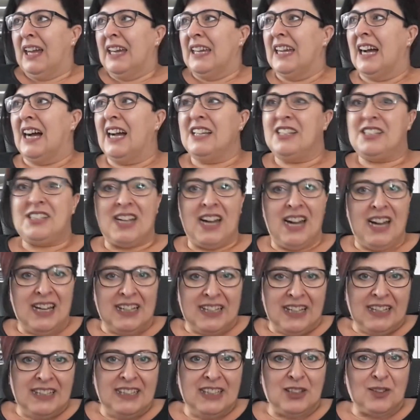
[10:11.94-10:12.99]
ja, ich kann ja
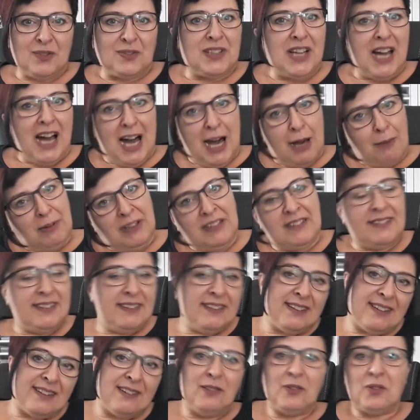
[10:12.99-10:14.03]
dann nicht auf der Arbeit
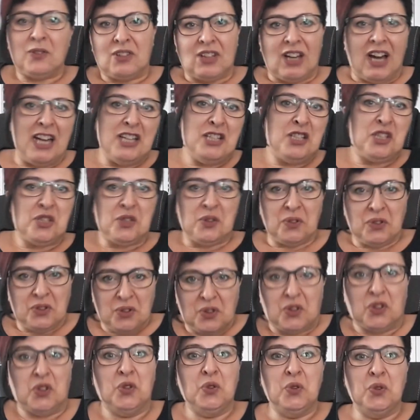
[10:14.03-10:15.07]
sitzen und drei
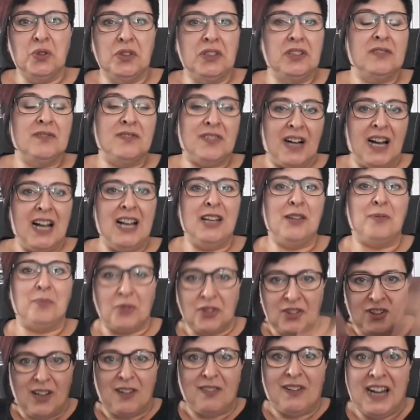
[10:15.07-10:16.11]
Stunden kühlen, weil es
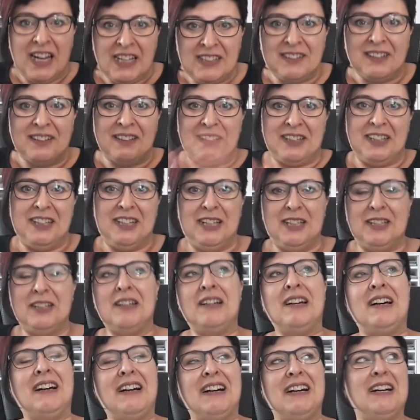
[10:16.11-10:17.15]
muss ja weitergehen.
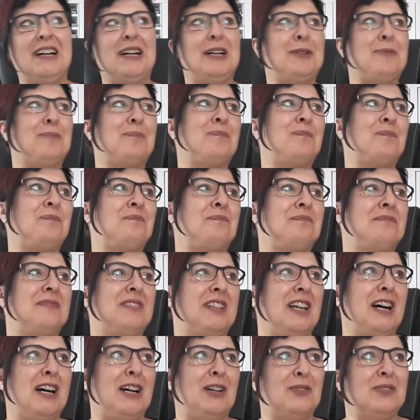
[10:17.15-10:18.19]
Ähm,
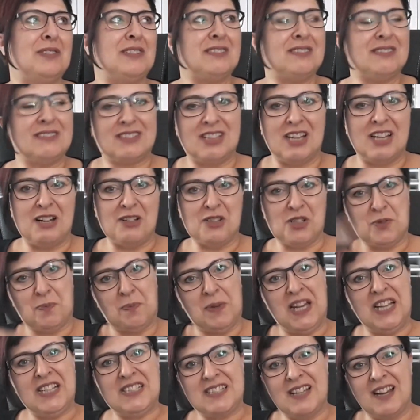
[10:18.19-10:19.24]
ja, und einen Tag
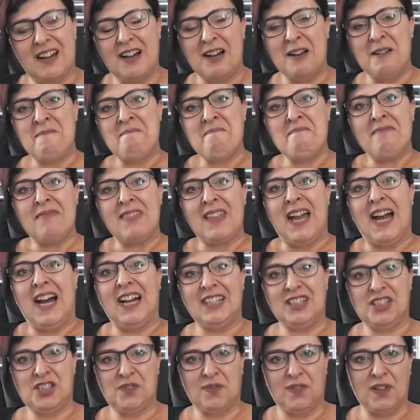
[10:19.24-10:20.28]
später
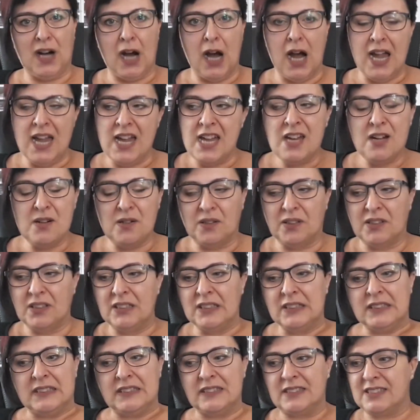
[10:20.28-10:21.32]
hatte ich frei
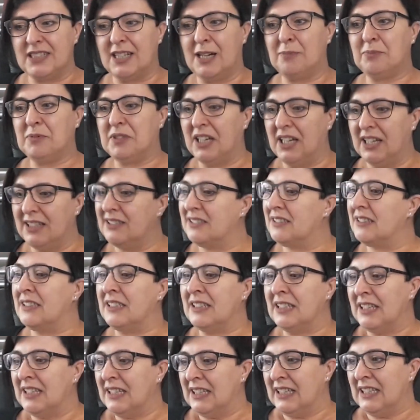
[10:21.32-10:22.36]
und habe dann
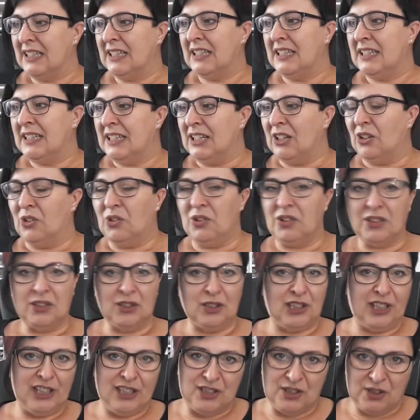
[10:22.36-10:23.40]

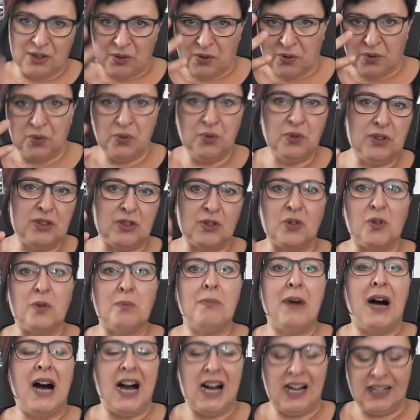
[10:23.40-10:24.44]
ordentlich gekühlt und
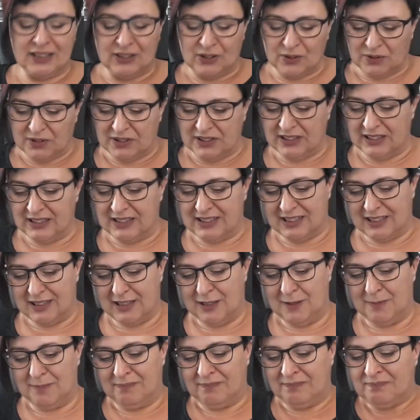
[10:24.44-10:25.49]
gemacht und
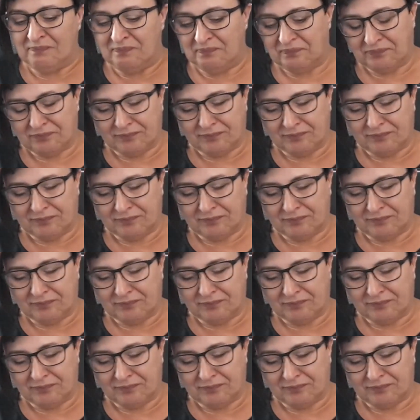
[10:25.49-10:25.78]
ähm,